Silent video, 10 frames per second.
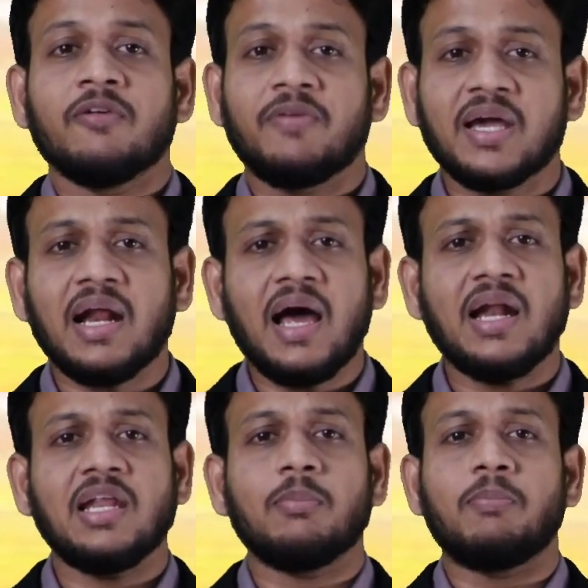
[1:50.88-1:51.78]

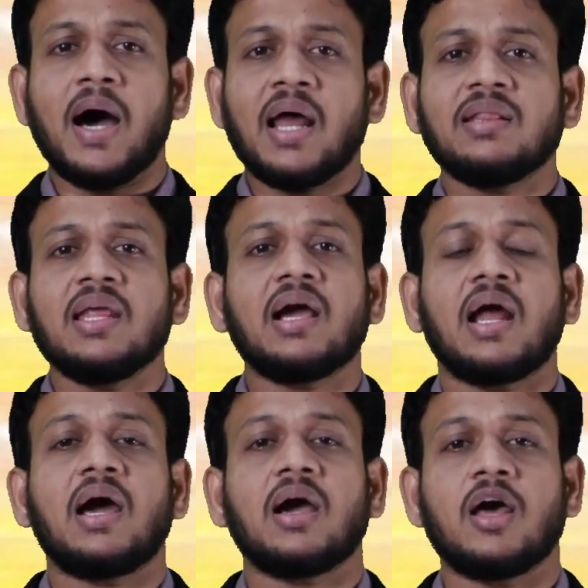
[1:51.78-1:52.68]
విగ్రహాన్ని భారతీయ
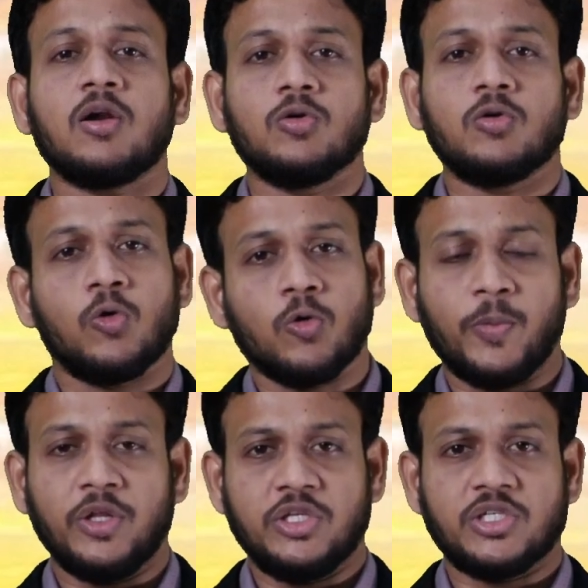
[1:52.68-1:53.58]
కళాకారులు
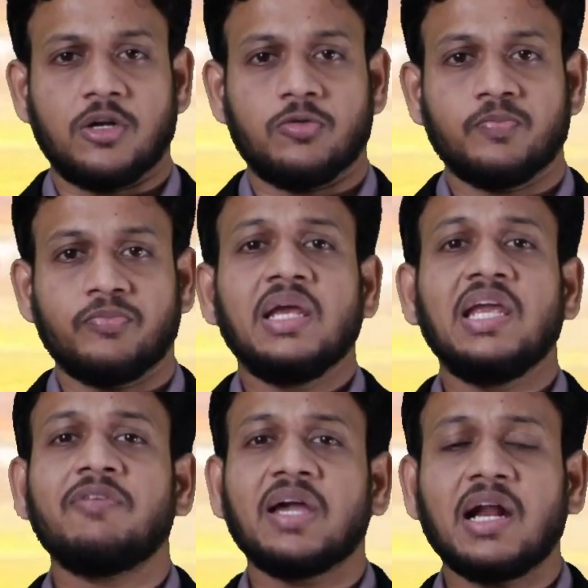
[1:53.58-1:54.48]
రూపొందించారు ఈ
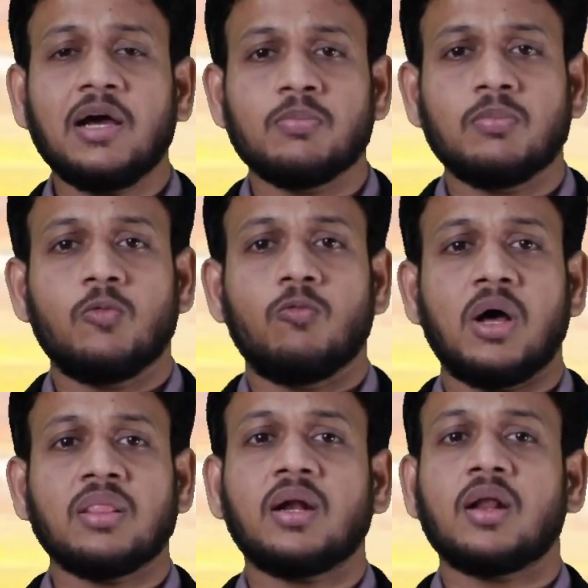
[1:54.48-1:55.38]
విగ్రహం
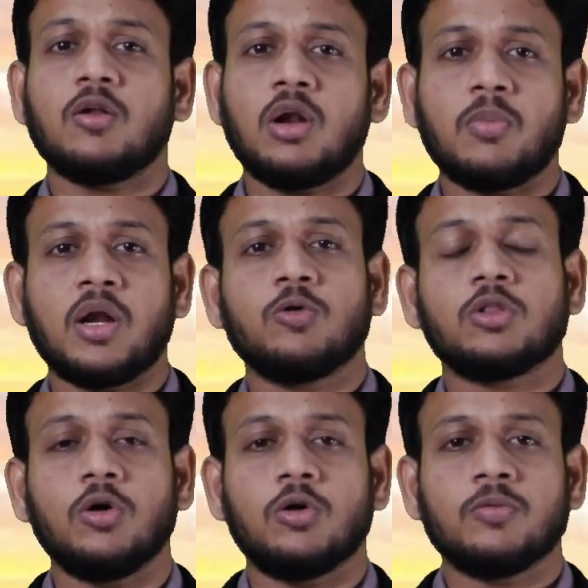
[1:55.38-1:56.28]
వంద టన్నుల
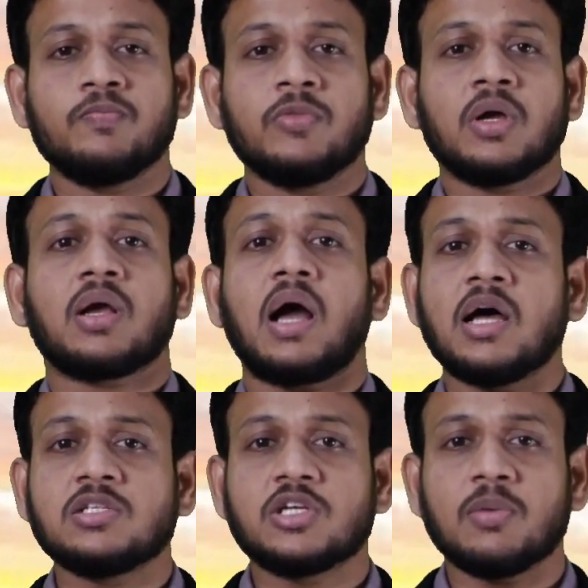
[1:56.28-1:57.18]
బరువుతో
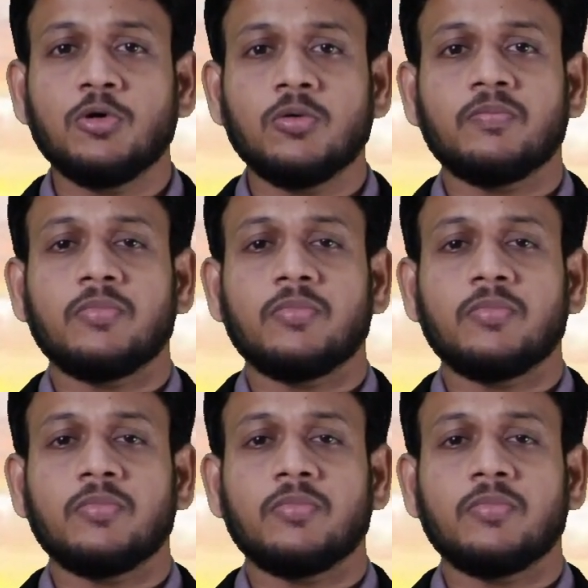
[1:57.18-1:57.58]
కాంస్యము